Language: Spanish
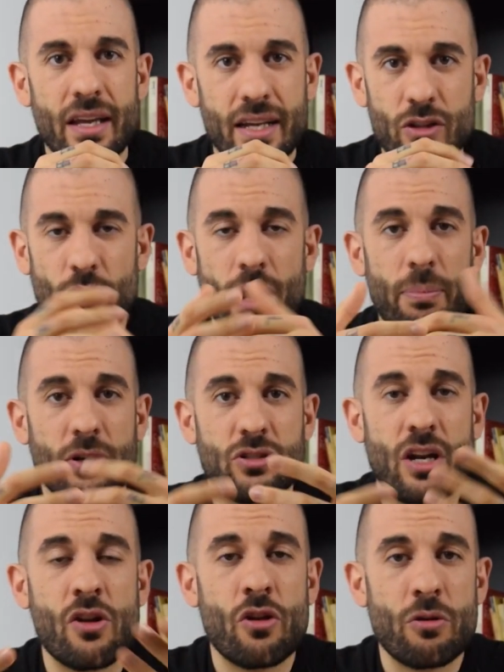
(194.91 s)
que toda
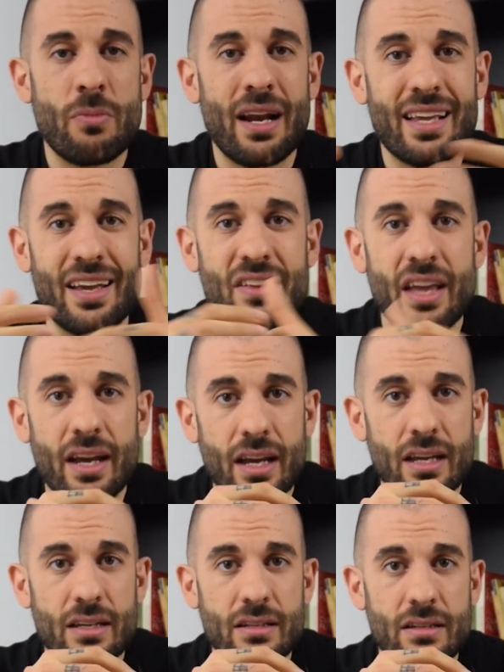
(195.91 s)
persona normal que
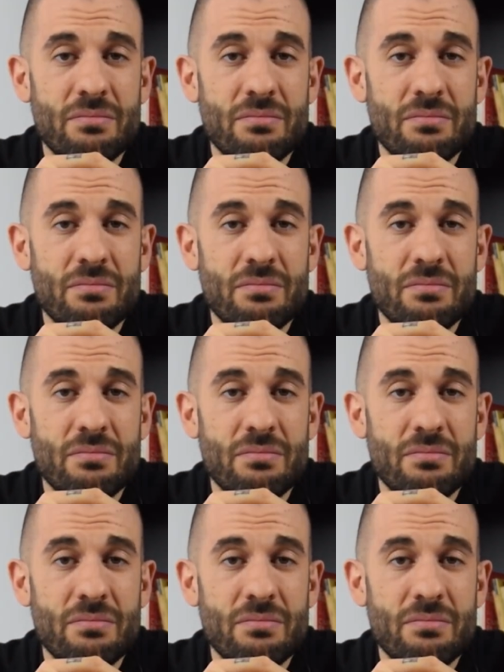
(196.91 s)
llegue